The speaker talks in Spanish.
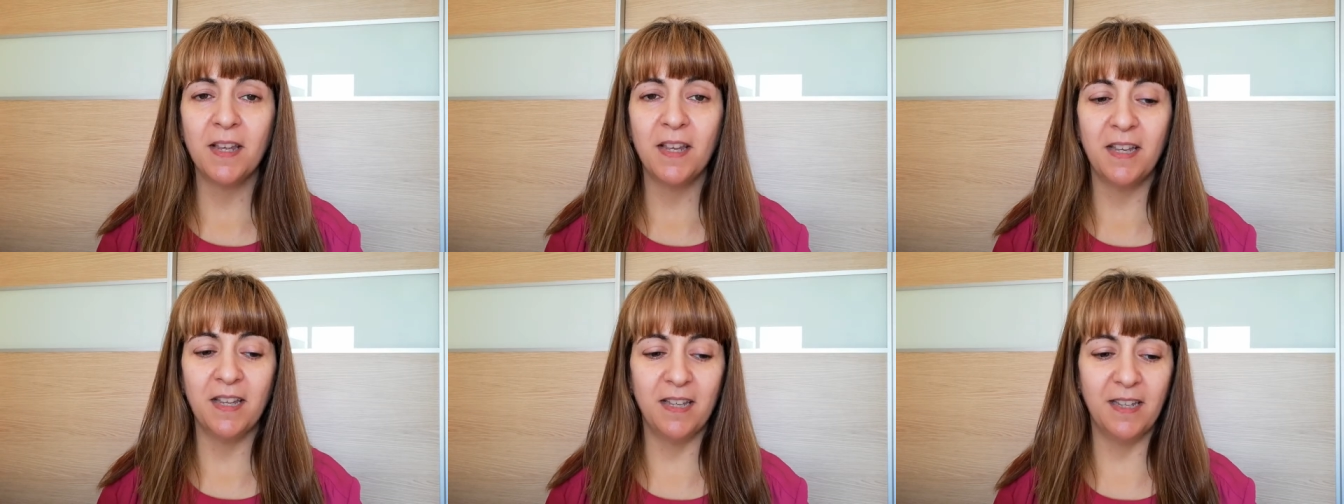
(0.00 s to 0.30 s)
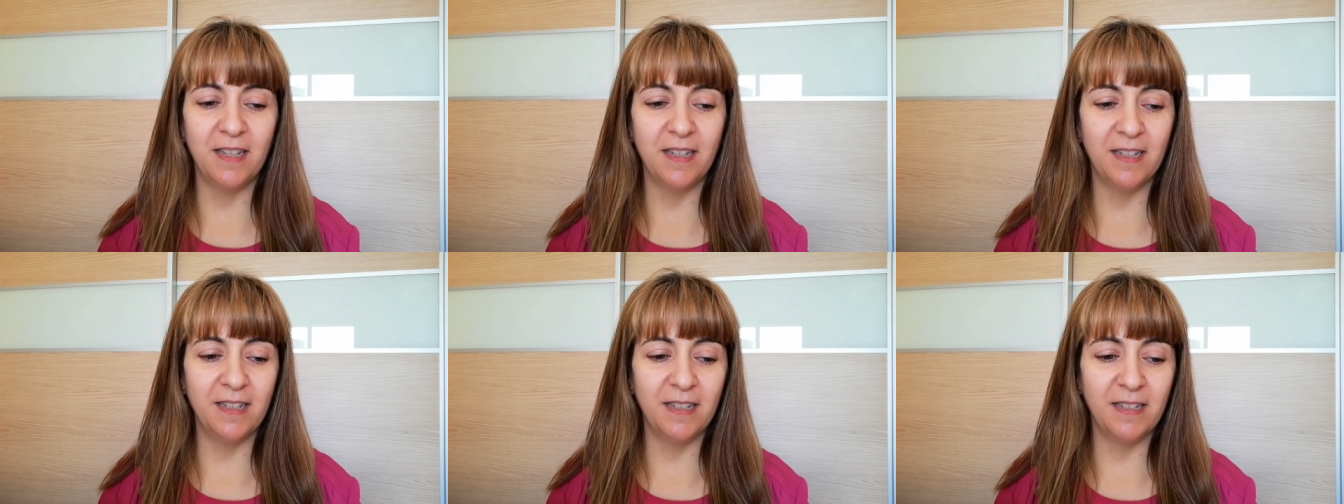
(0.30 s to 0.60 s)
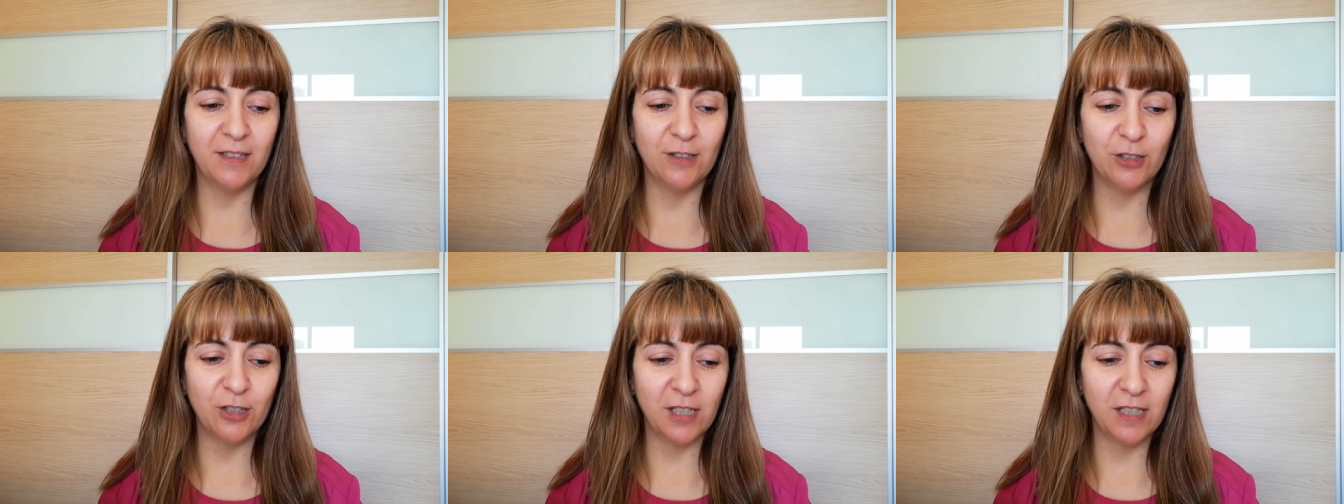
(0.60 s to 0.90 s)

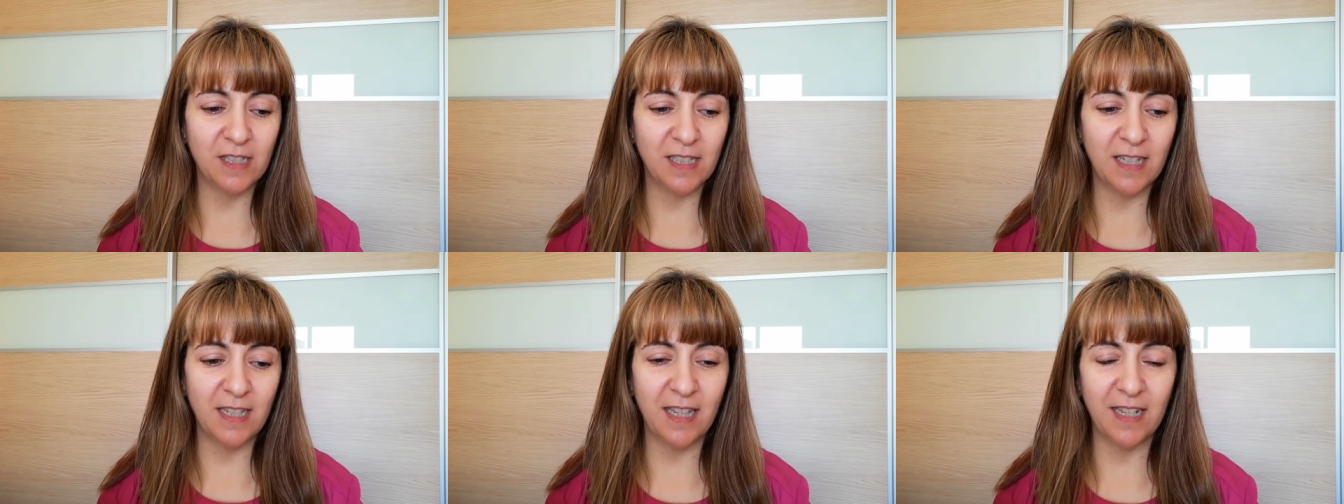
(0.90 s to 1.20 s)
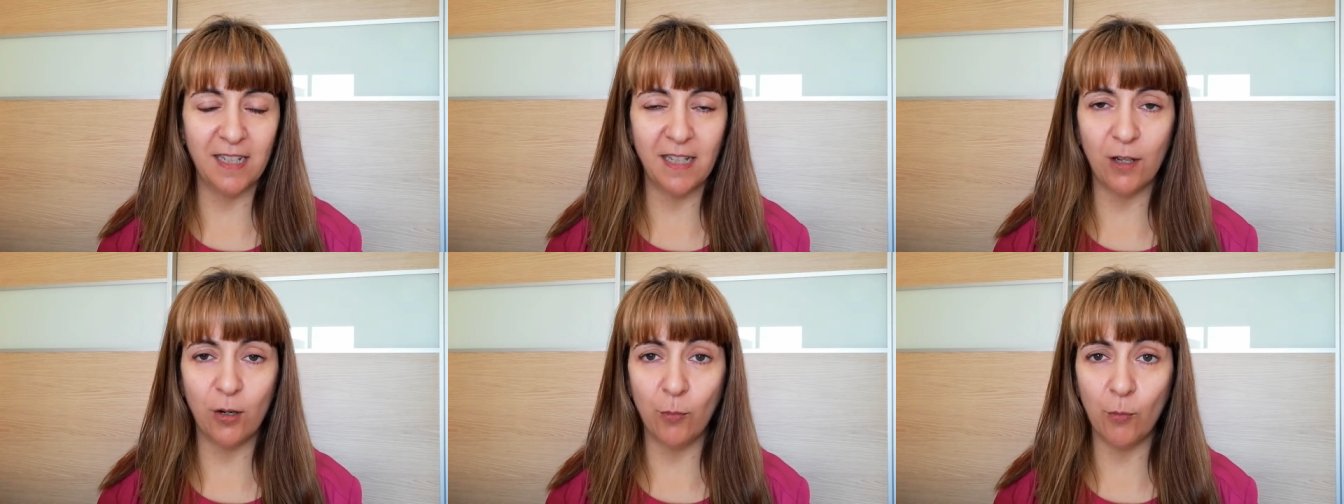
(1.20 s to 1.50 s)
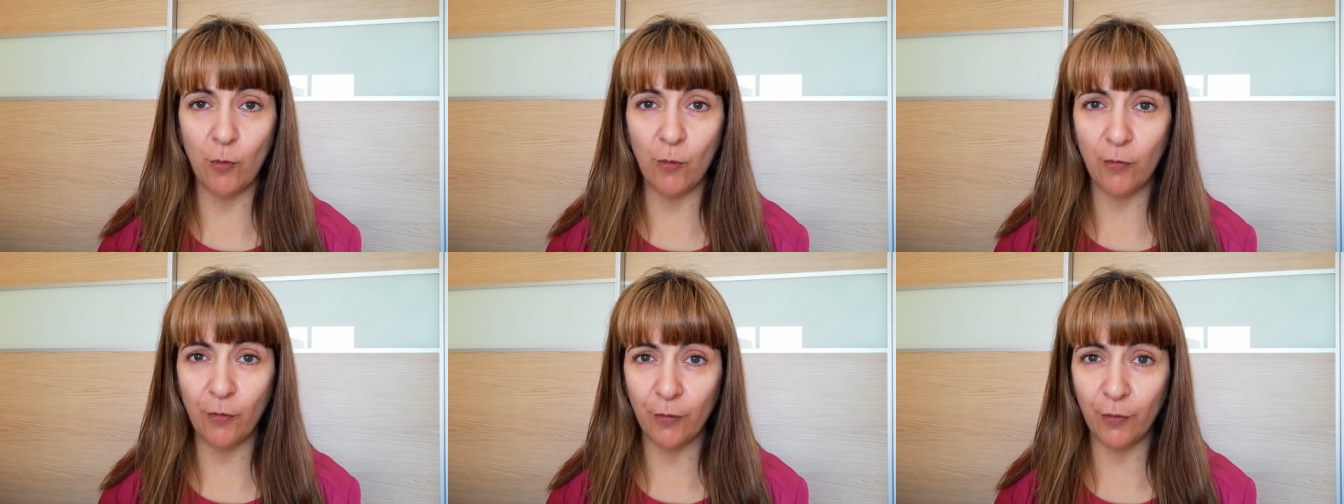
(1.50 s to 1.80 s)
eh, os enseñaría
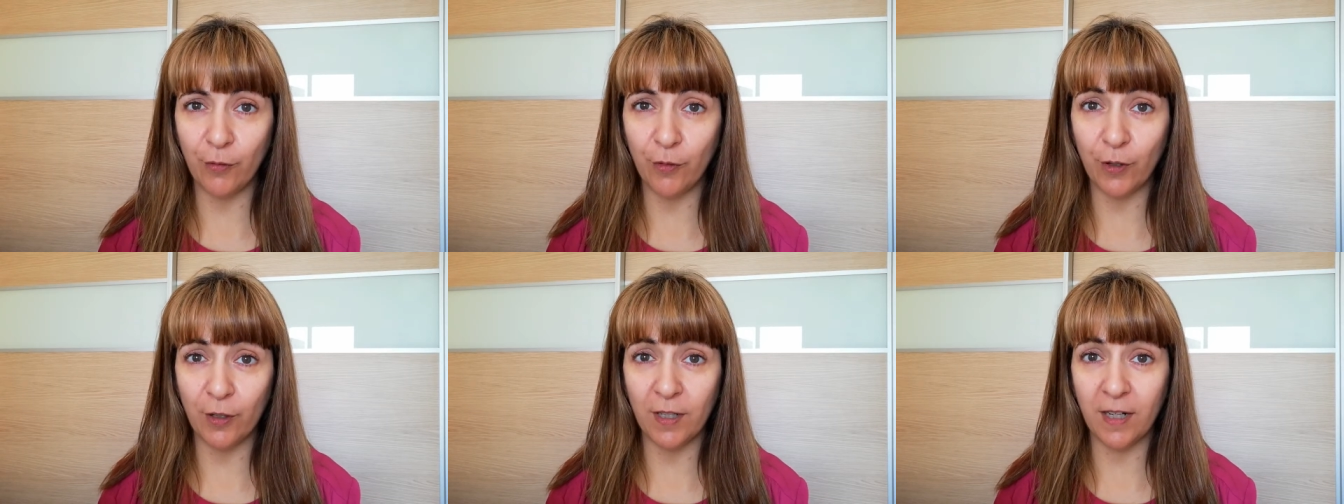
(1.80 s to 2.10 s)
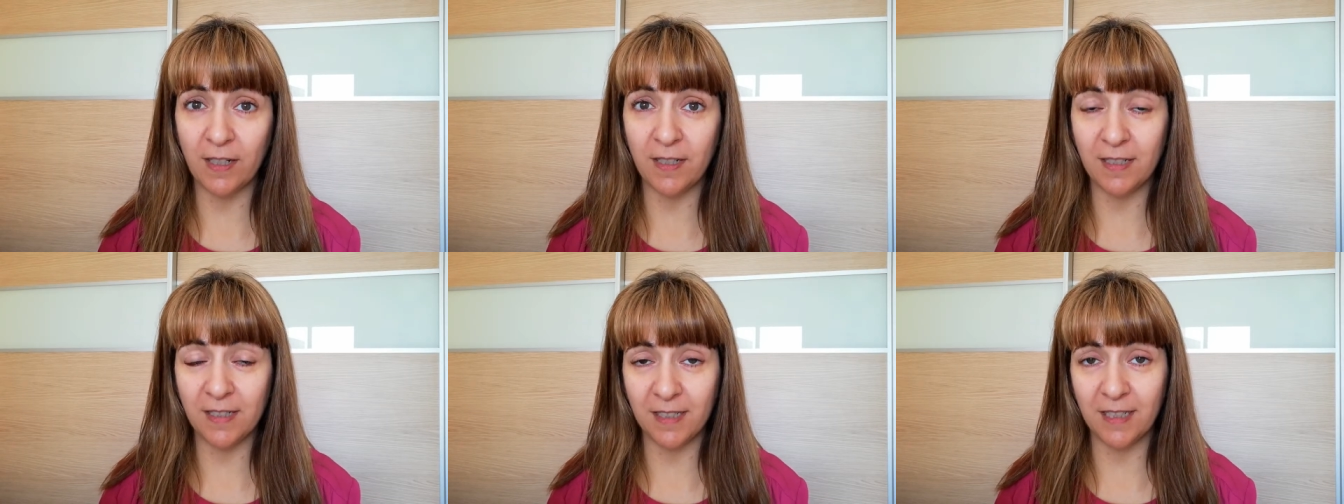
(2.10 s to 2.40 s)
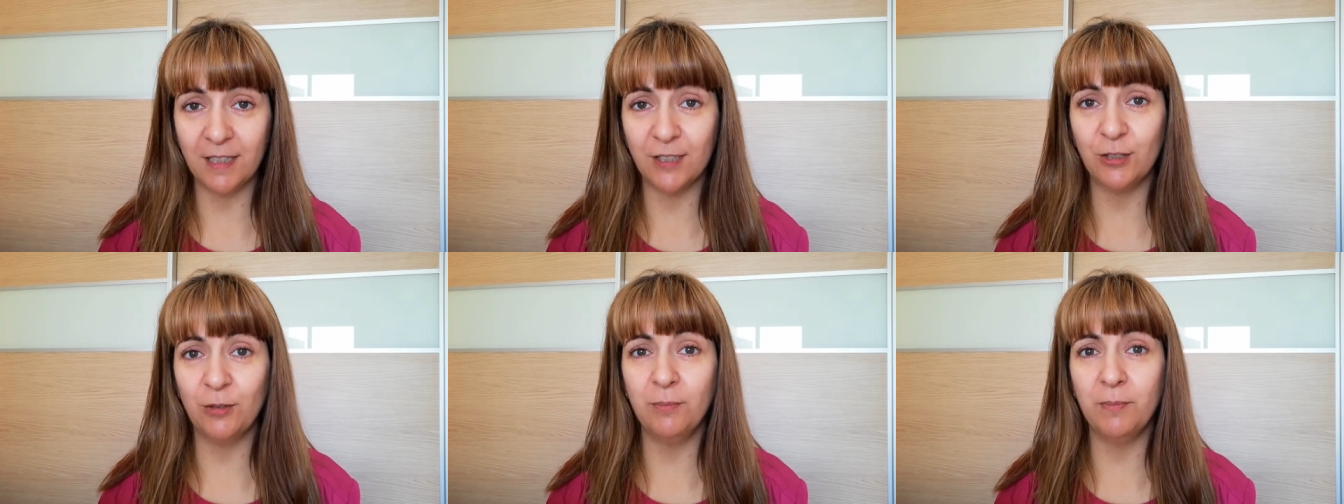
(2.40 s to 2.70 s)
cómo funcionan
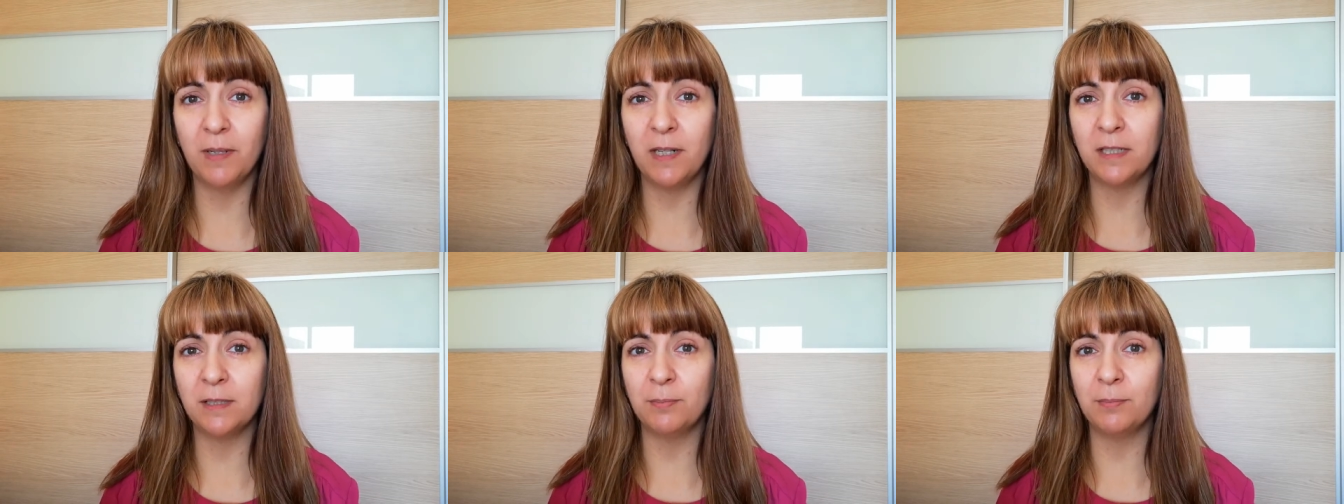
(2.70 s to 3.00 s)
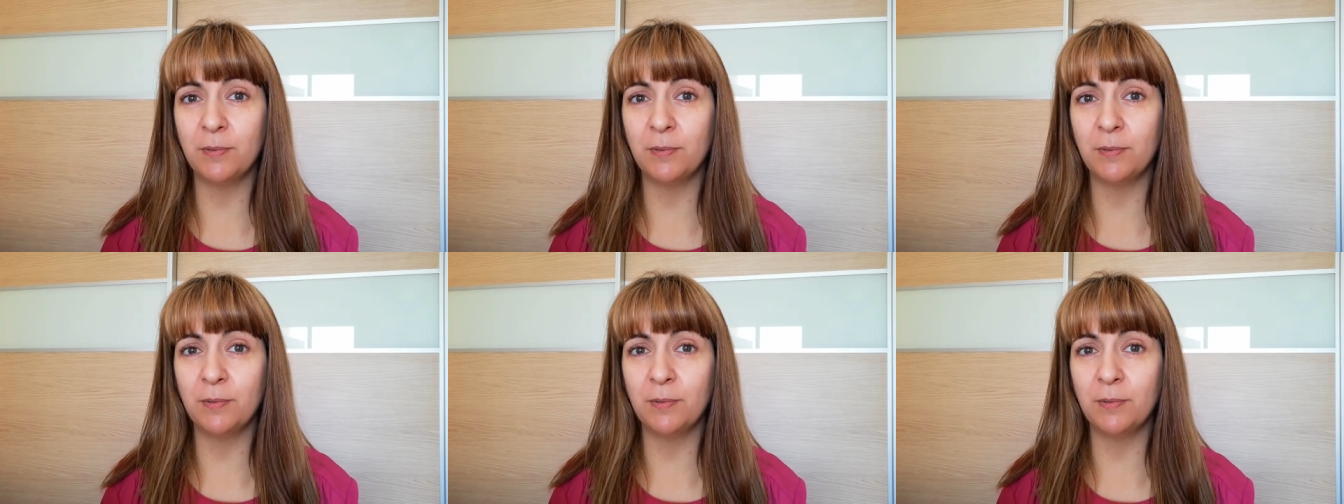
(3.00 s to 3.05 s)
estas sombras,